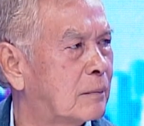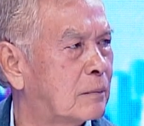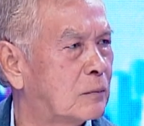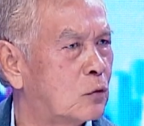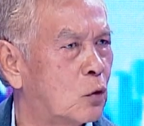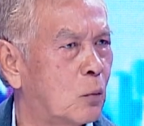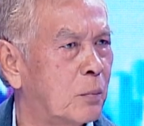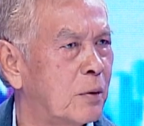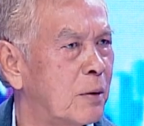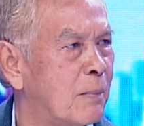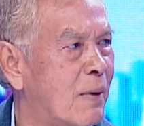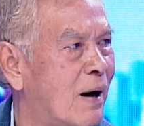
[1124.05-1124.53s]
โร
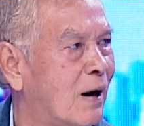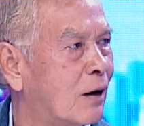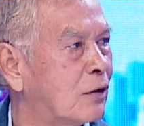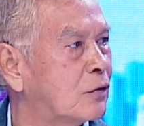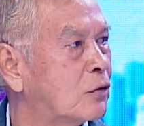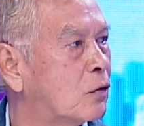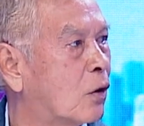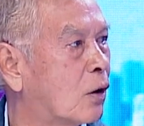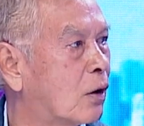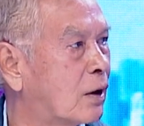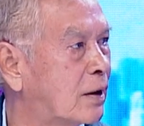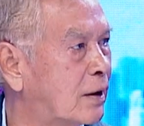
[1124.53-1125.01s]
งพยาบาลเขา
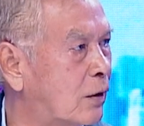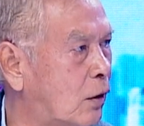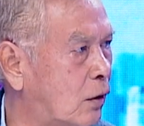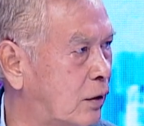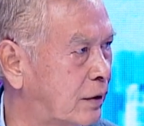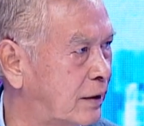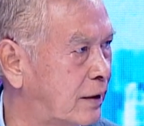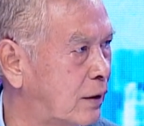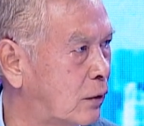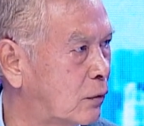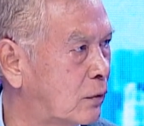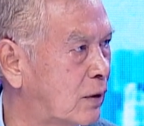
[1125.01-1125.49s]
เจาะกันหลอด
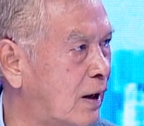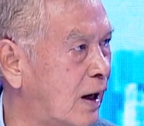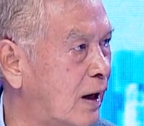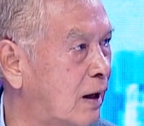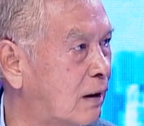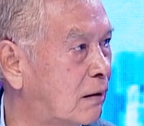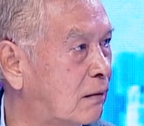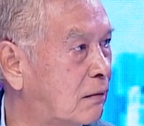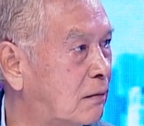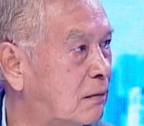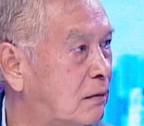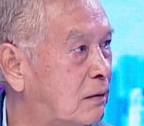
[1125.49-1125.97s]
เดียวนะ
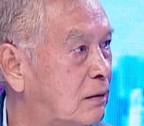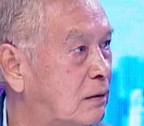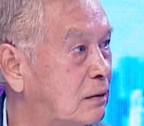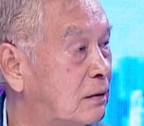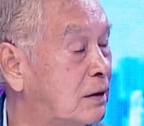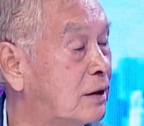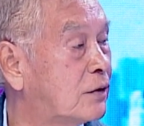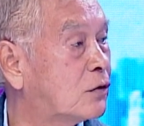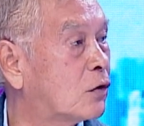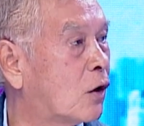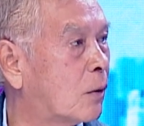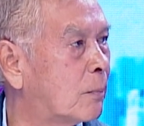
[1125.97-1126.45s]

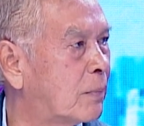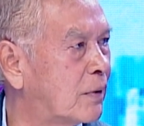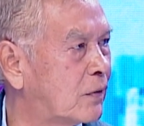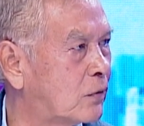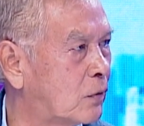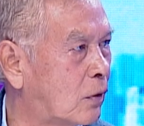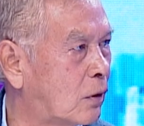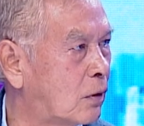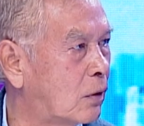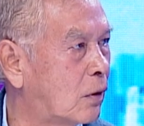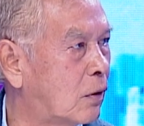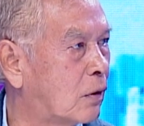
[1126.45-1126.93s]
นี่เจาะไป
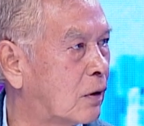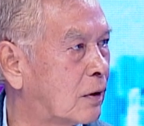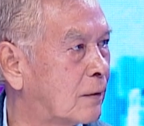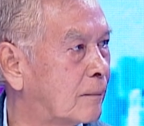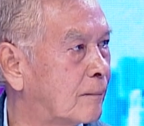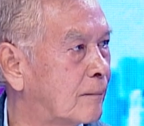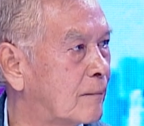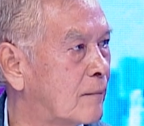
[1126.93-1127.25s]
สองหลอด